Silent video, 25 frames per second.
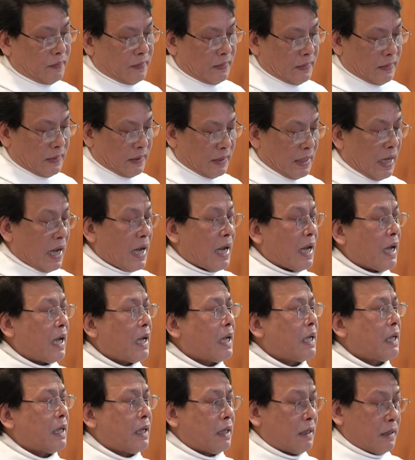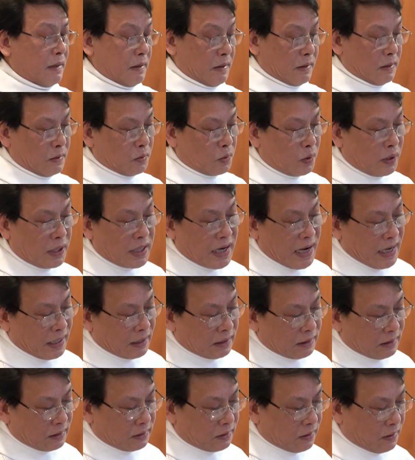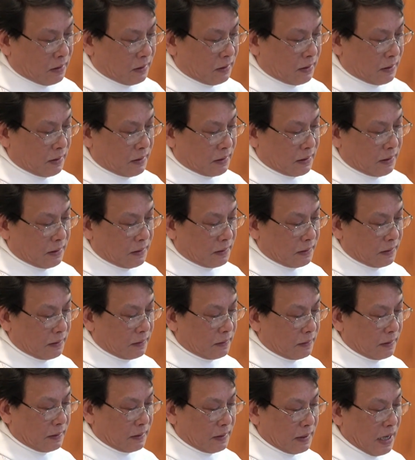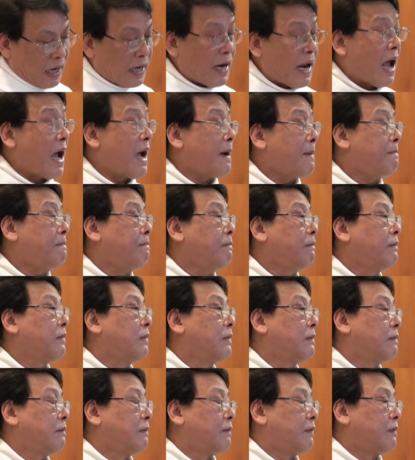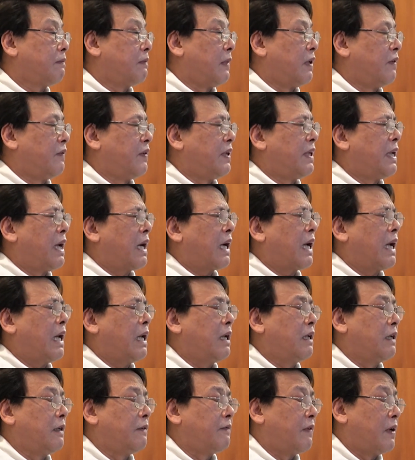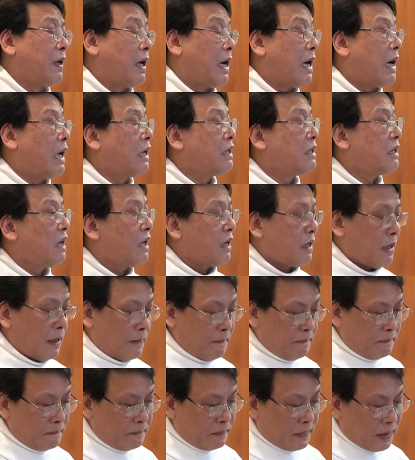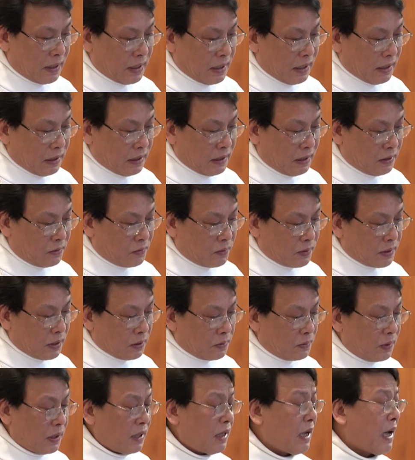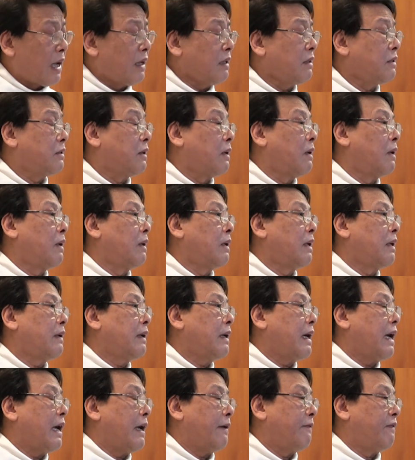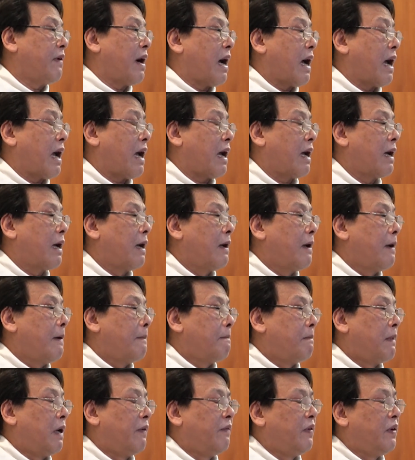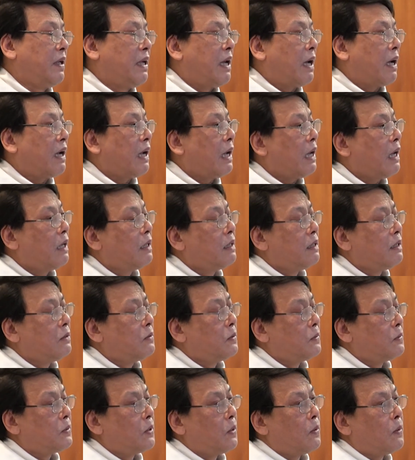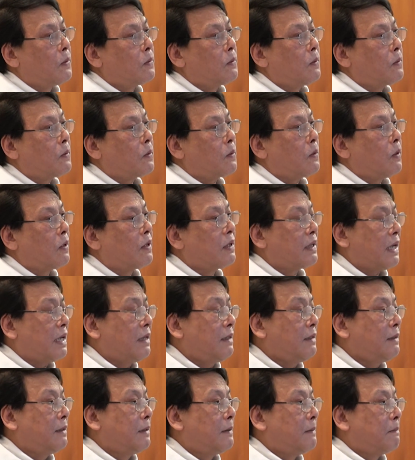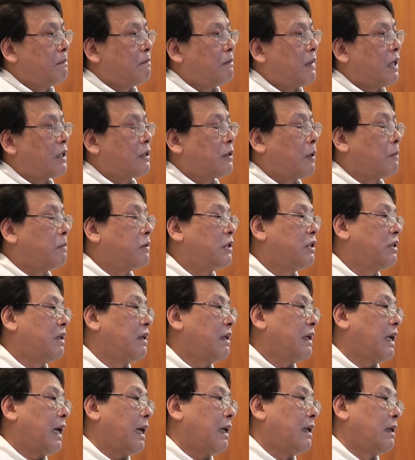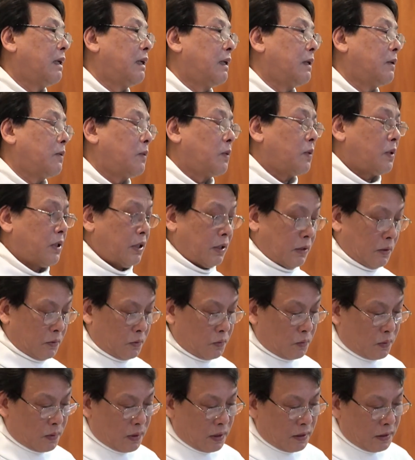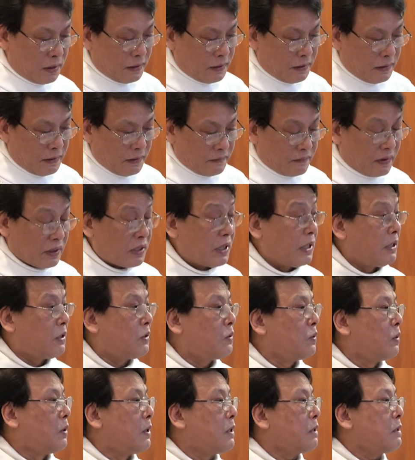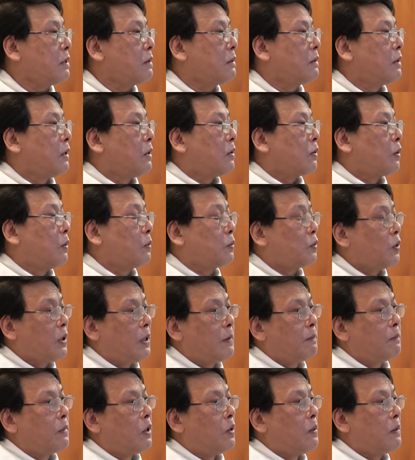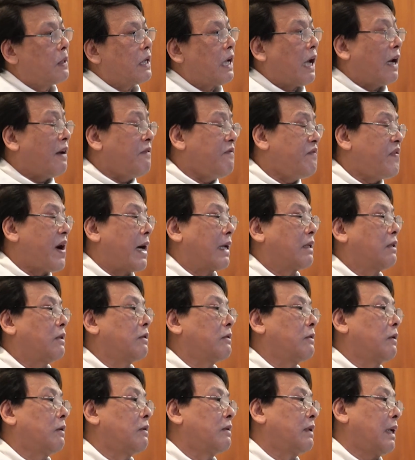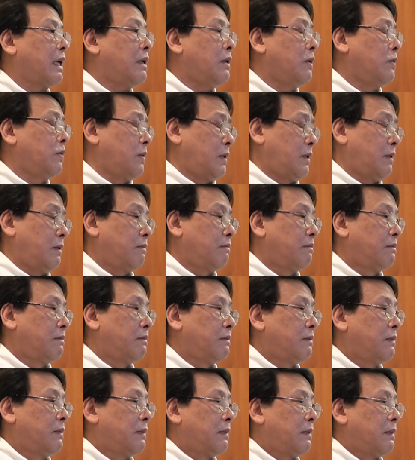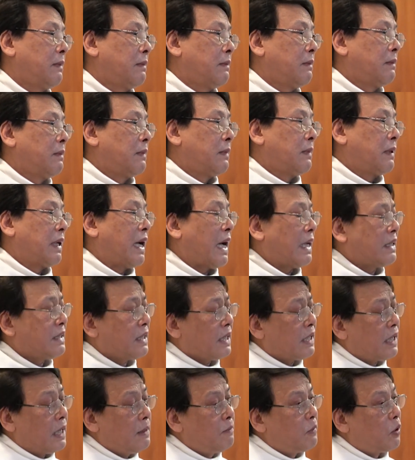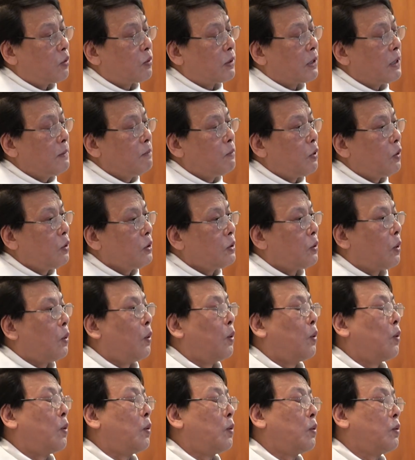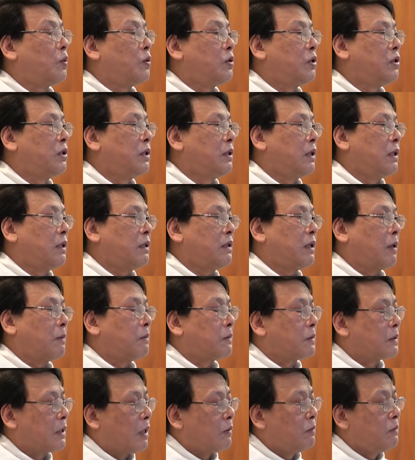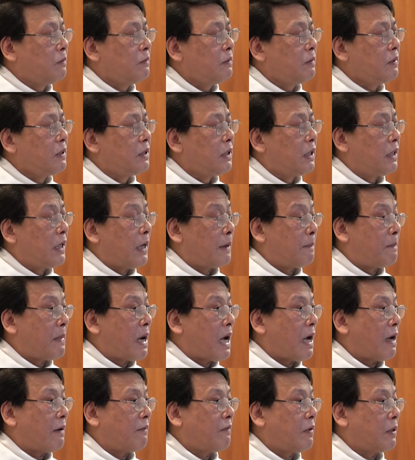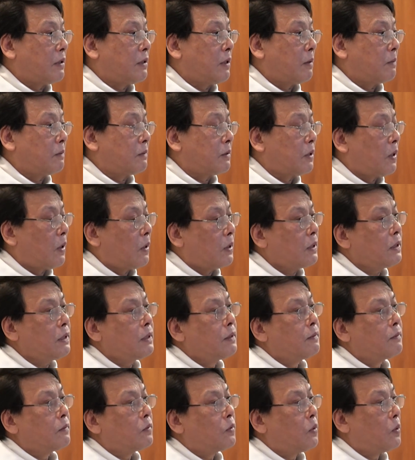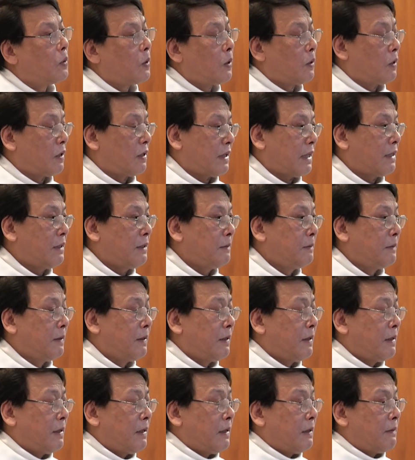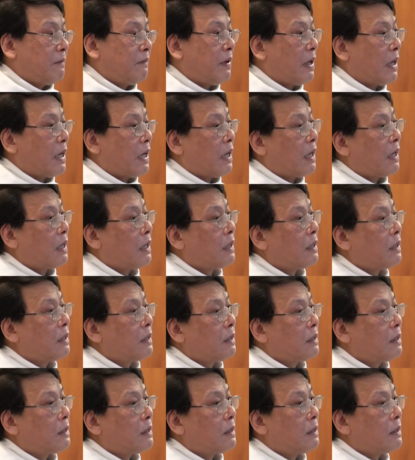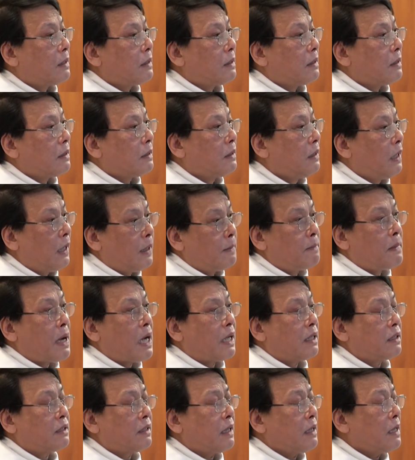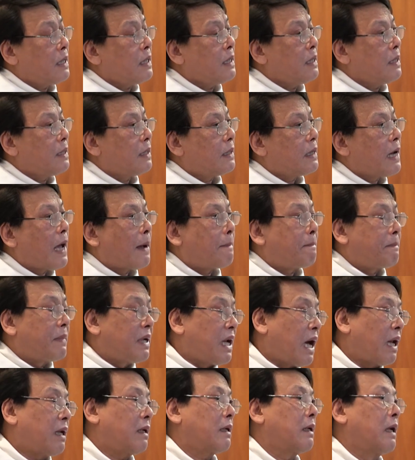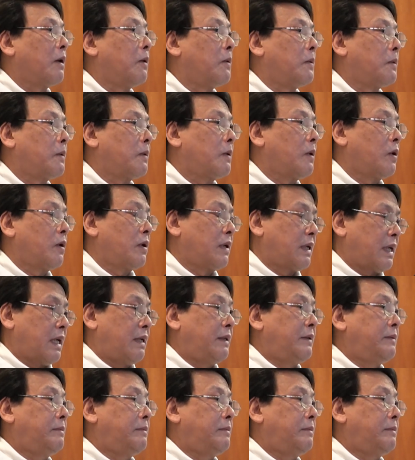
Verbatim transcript: đã tuyên án cho adam bởi vì đã nghe lời vợ ăn trái cấm thiên chúa đã tuyên án cho eva bởi vì đã nghe lời rủ rỗ của con rắn mà chống cưỡng lại lời của thiên chúa và thiên chúa cũng tuyên bố cái án phạt cho con rắn luôn Ngài sẽ gây một cái mối thù giữa dòng giống người đàn bà và dòng dõi của con rắn. Và người đàn bà sẽ đạp nát đầu con rắn.